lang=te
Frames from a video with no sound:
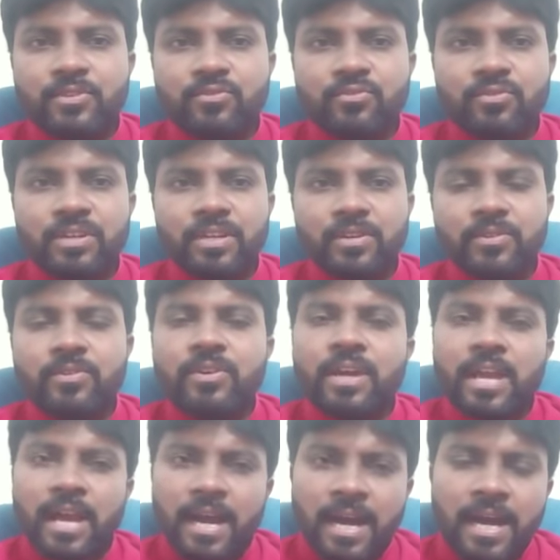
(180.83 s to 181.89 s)
తీసుకుంటాడు
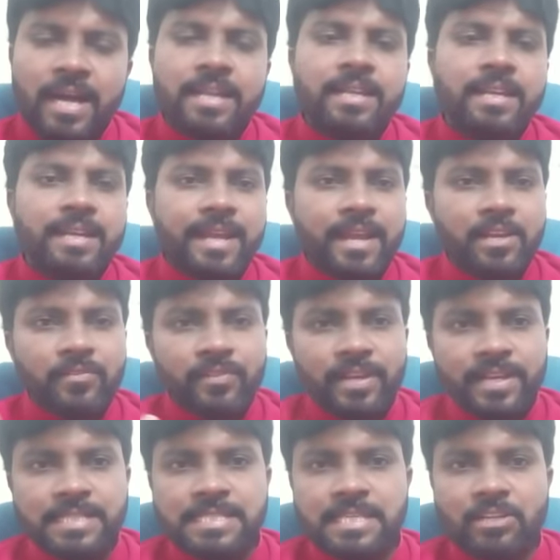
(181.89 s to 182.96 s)
ఆ నిర్ణయాలను
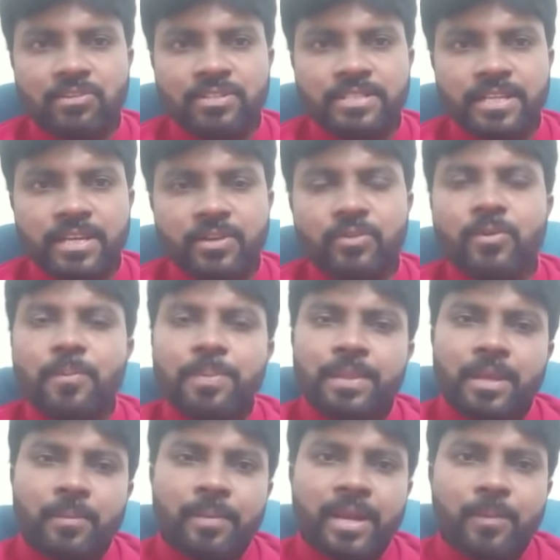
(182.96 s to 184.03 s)
వీళ్ళు ఎగ్జిక్యూట్ చేయరు
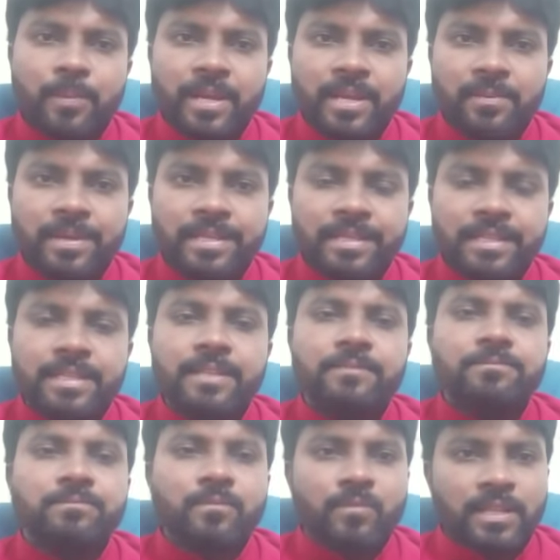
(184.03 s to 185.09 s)
మరి అప్పుడు ఏమవుతుంది
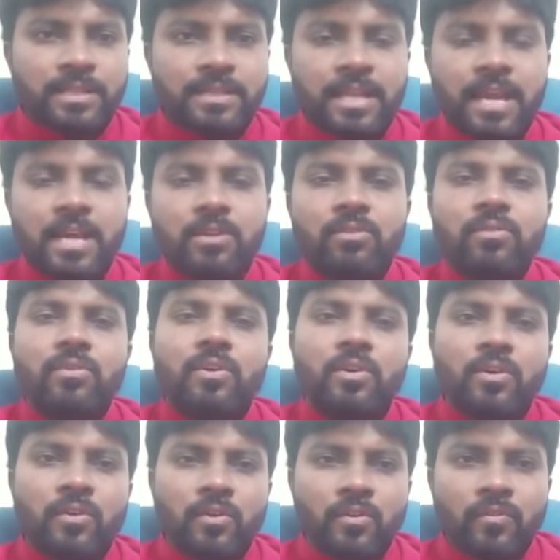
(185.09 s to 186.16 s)
తాను
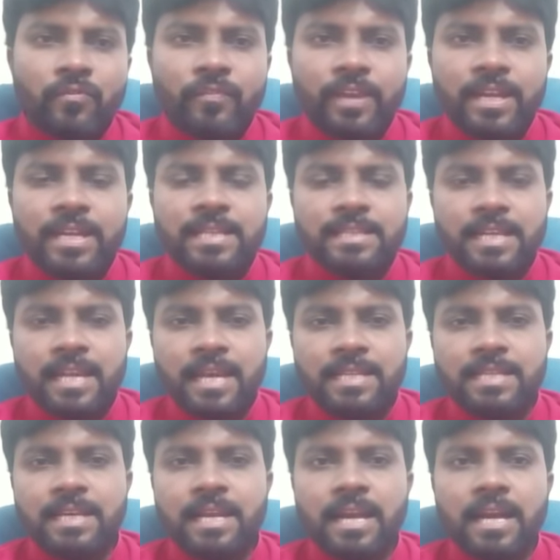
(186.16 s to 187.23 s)
వెళ్ళి తన
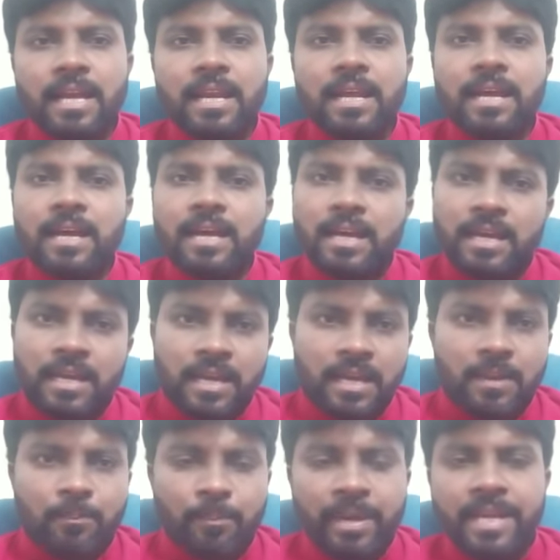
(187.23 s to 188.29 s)
అధికార
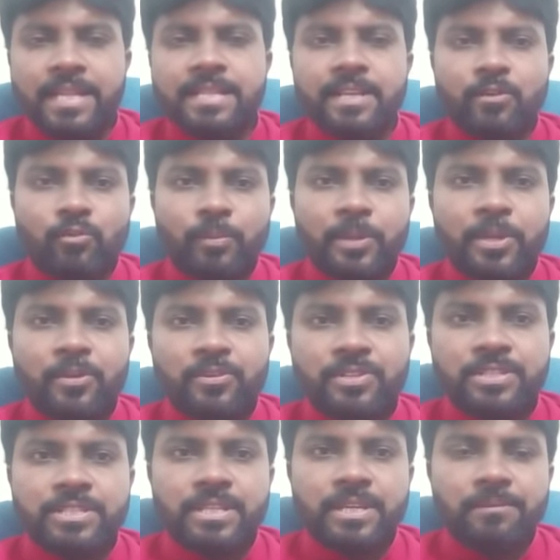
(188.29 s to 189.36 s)
పరిధిని
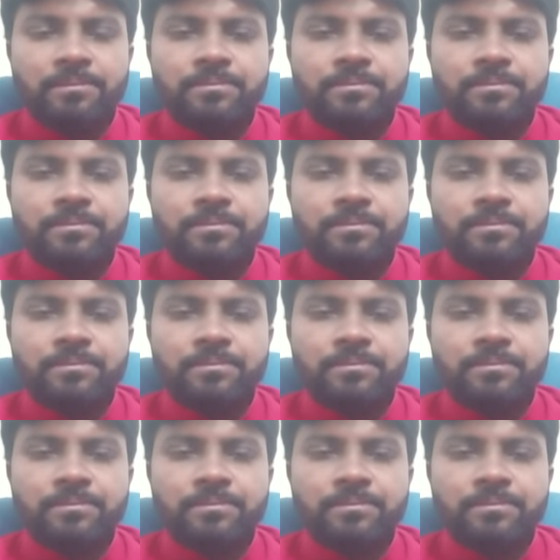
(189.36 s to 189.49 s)
ఉపయోగించి